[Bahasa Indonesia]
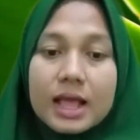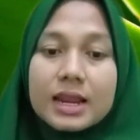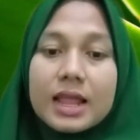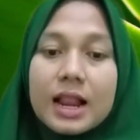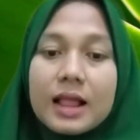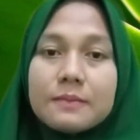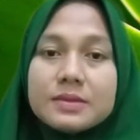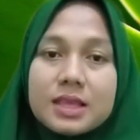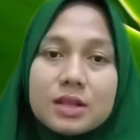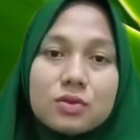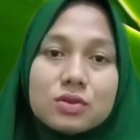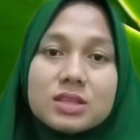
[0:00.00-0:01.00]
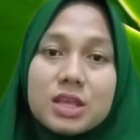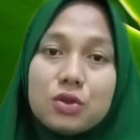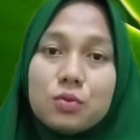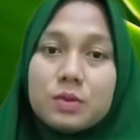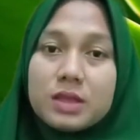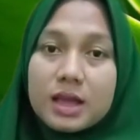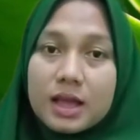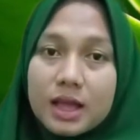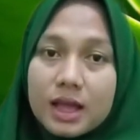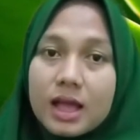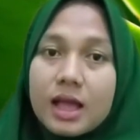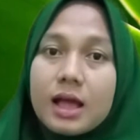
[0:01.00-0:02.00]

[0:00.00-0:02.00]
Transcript: dalam siklus hidupnya.